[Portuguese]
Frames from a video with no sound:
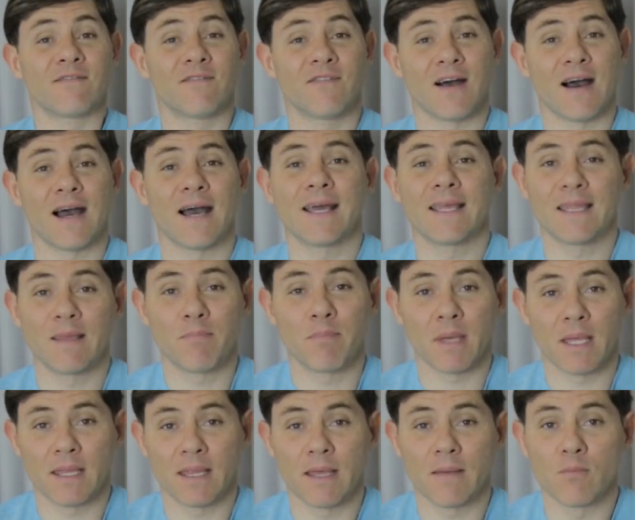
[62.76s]
vai
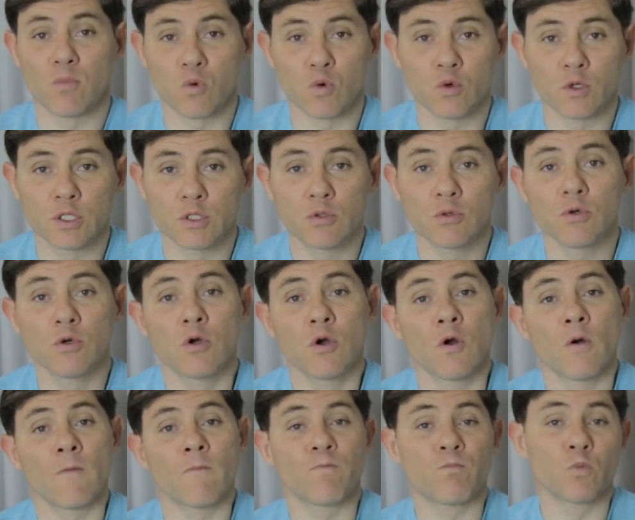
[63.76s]
depender muito
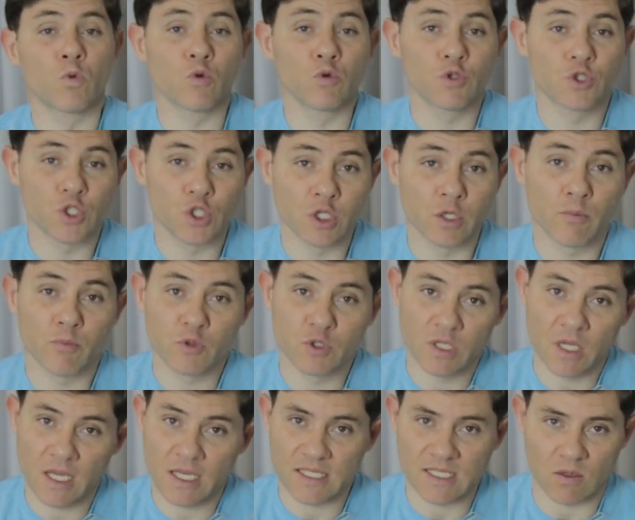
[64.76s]
do tipo
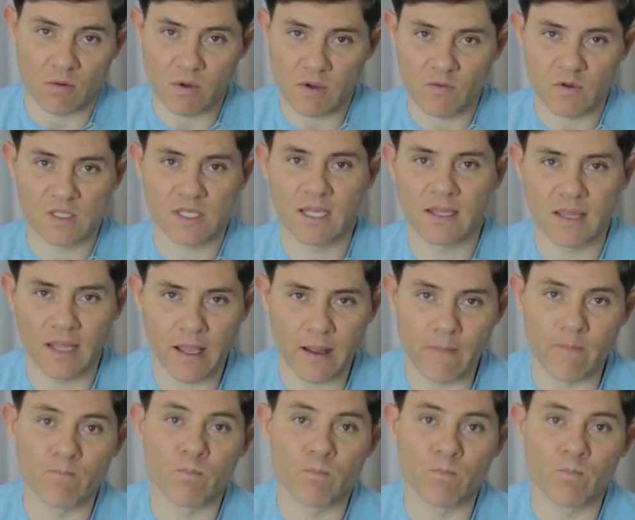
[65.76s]
de lesão que você tem.